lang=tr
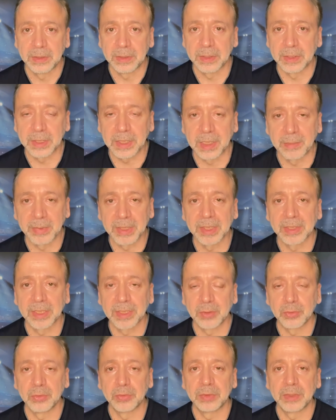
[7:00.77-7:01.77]

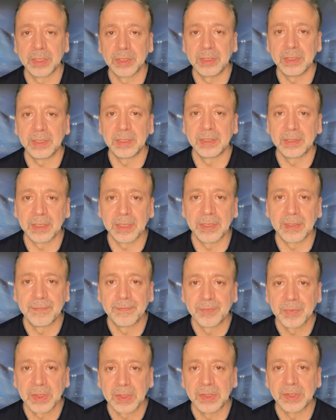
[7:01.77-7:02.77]
kameralar önünde değil de